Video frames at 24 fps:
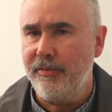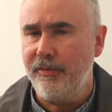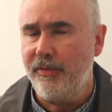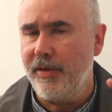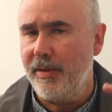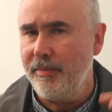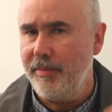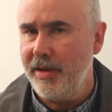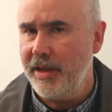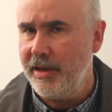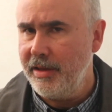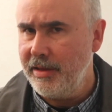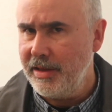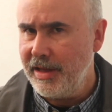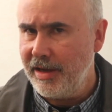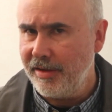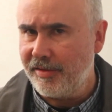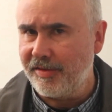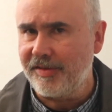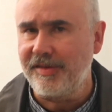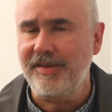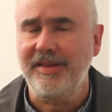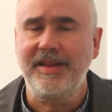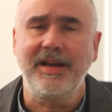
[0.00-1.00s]

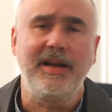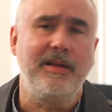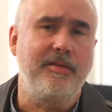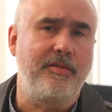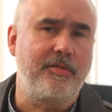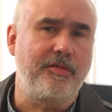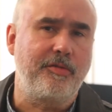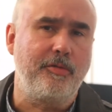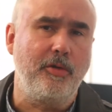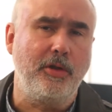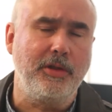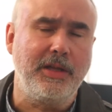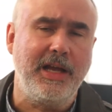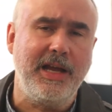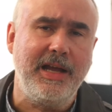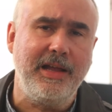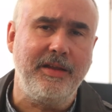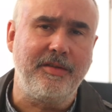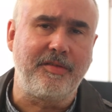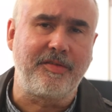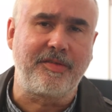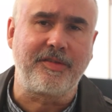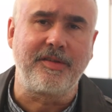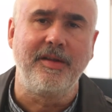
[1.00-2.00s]
famílias
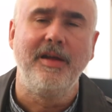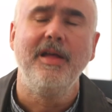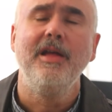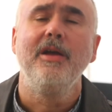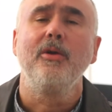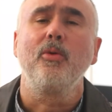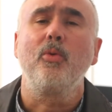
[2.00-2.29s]
tradicionais.